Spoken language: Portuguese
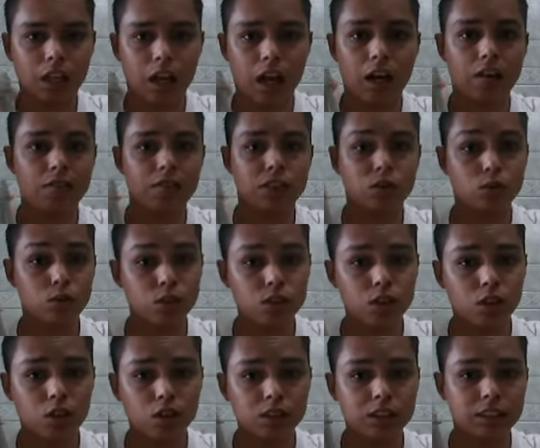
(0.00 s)
Aves
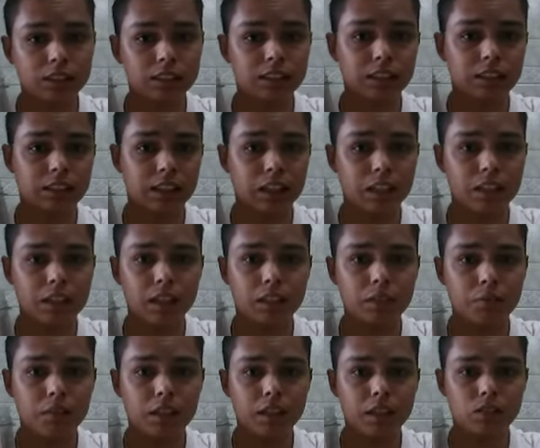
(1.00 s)
curiosas atrás de
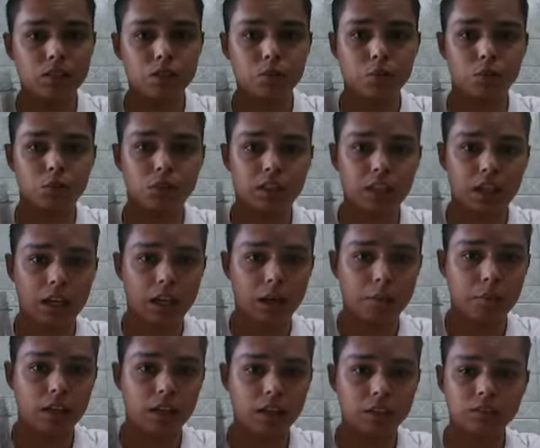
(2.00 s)
alimentos por ter
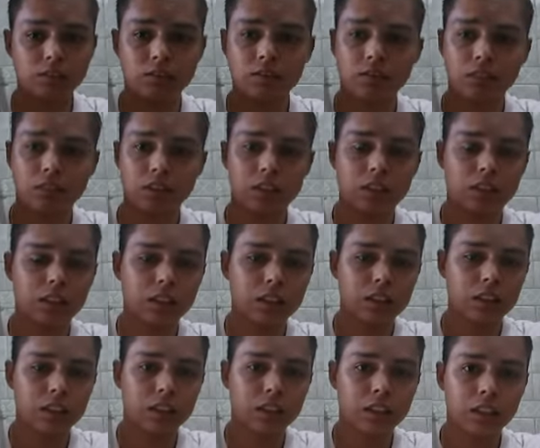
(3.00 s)
acabado
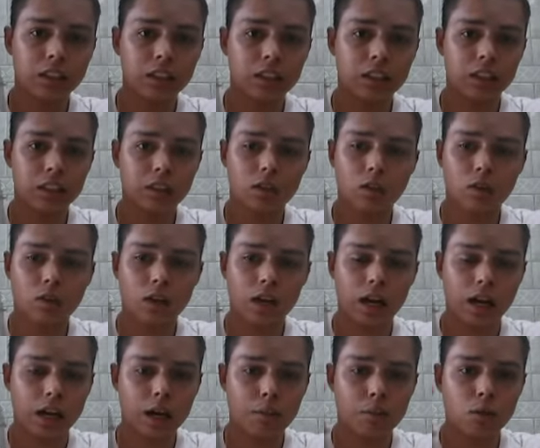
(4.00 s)
e
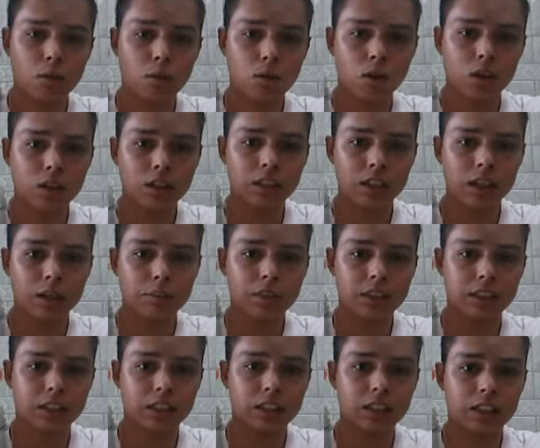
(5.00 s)
acabou colocando a
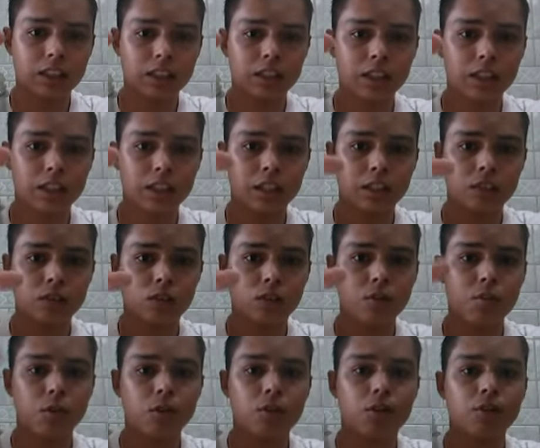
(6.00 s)
cabeça aqui,
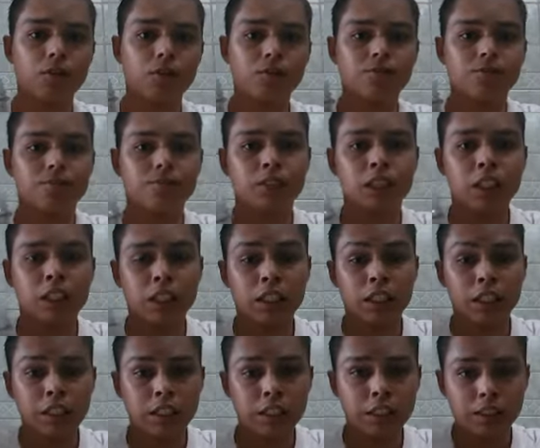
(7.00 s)
entrou e morreu.
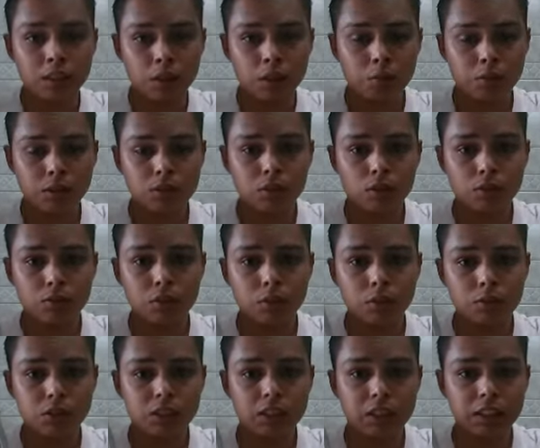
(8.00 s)
Então, pessoal,
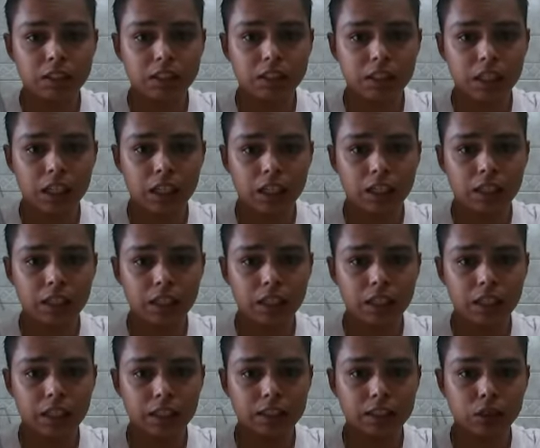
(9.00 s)
vamos deixar
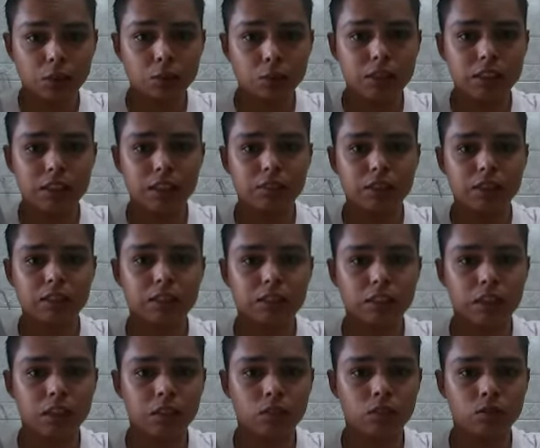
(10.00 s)
aí essa
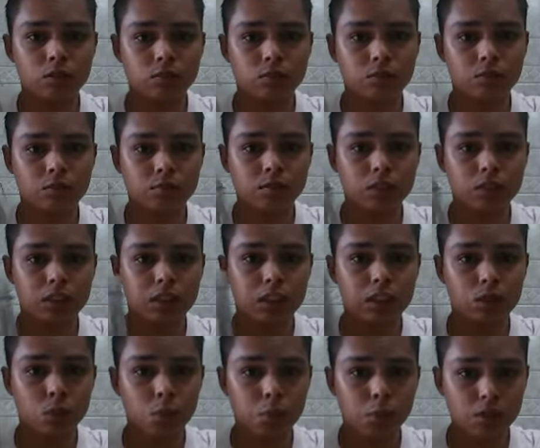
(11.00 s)
observação
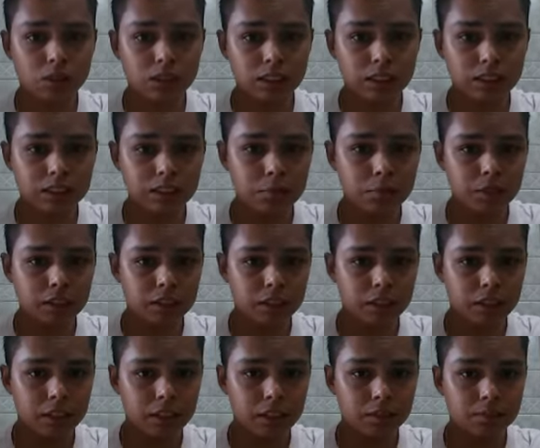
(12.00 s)
que o
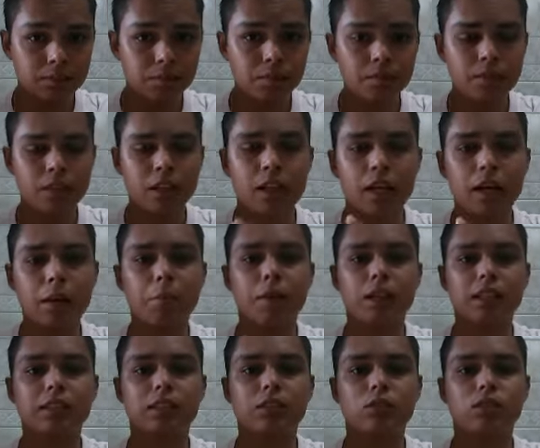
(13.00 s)
porta-sementeira é
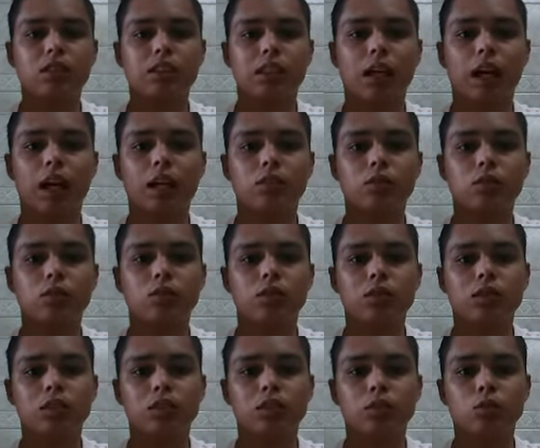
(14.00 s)
para ser usado
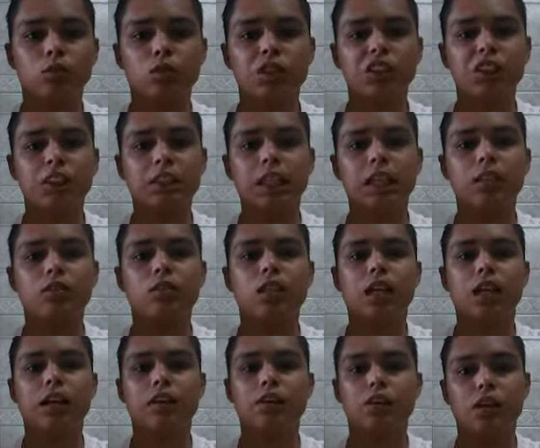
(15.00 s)
no externo
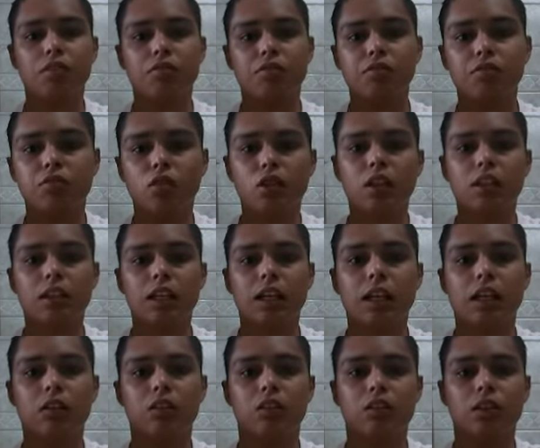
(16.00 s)
da gaiola, fora da
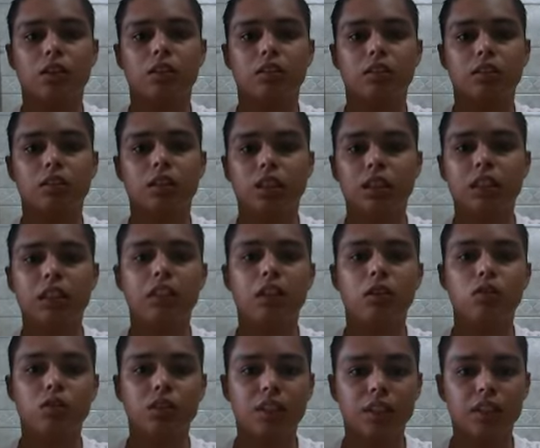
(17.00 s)
gaiola e
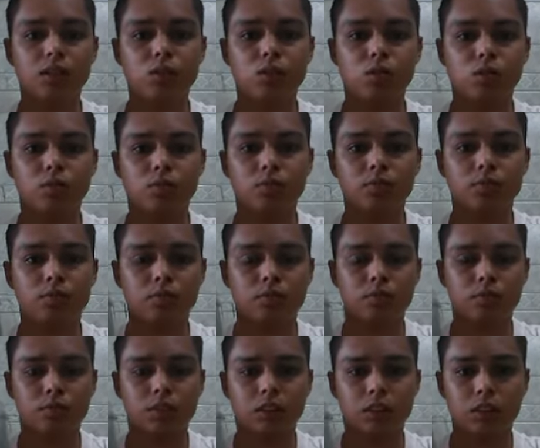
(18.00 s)
não dentro.
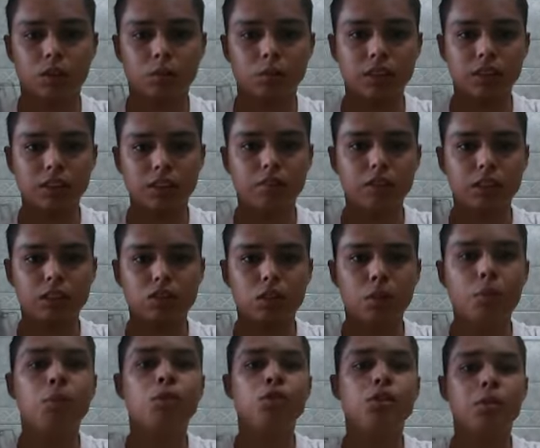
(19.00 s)
Essa
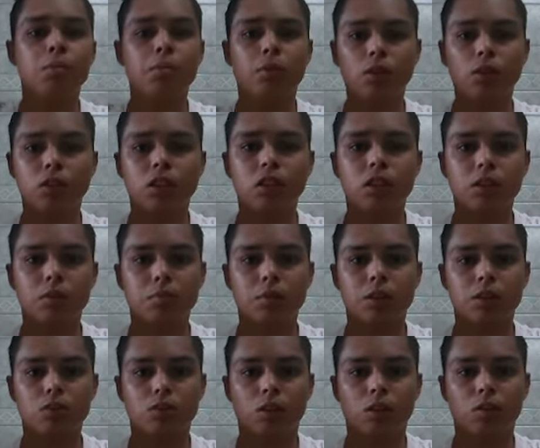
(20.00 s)
observação é muito importante,
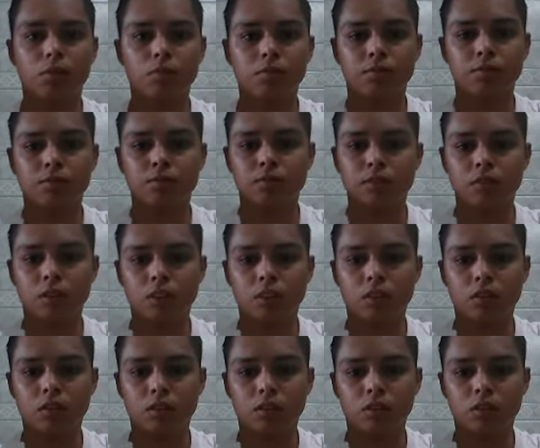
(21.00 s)
pessoal.
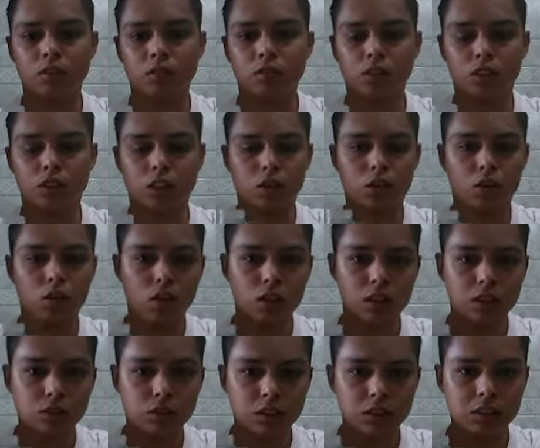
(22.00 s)
Você
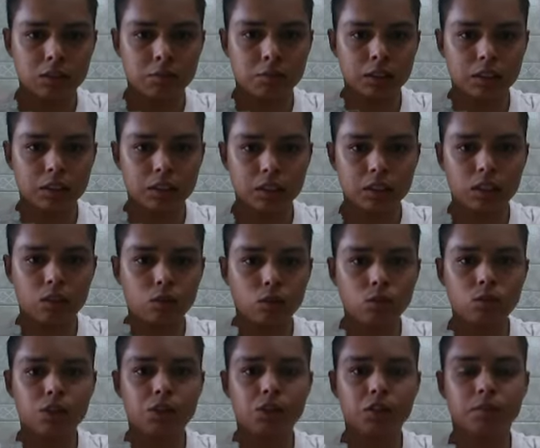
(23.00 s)
coloca a sua sementeira
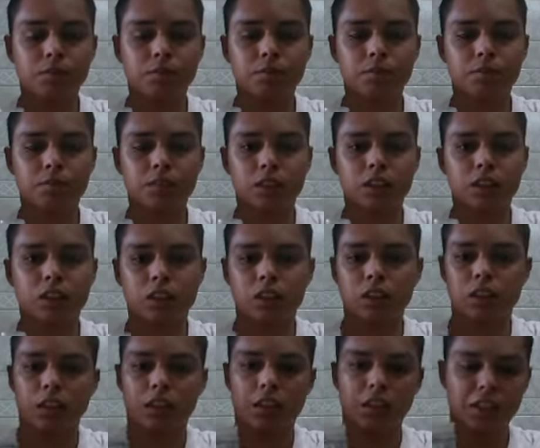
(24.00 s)
hoje,
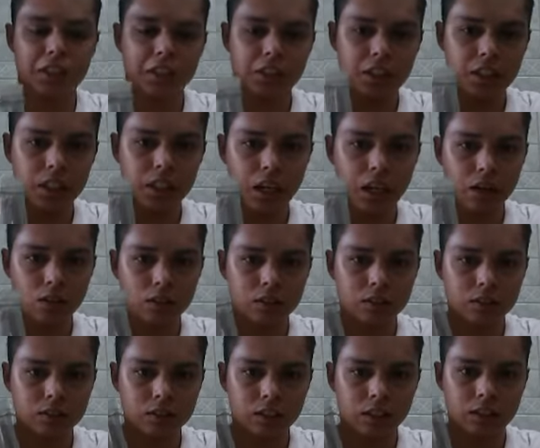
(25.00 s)
enche de
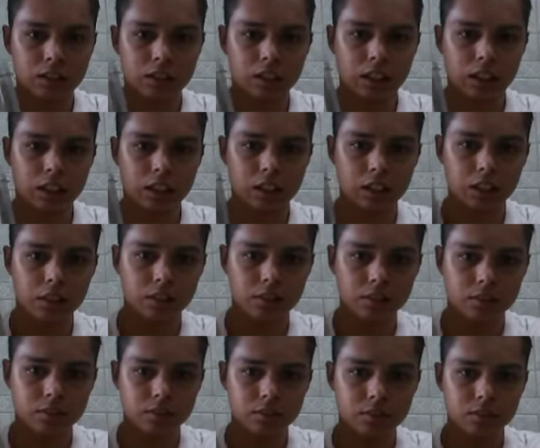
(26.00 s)
água até
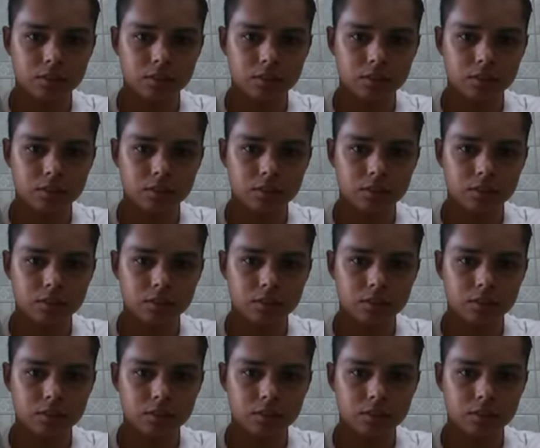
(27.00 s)
aqui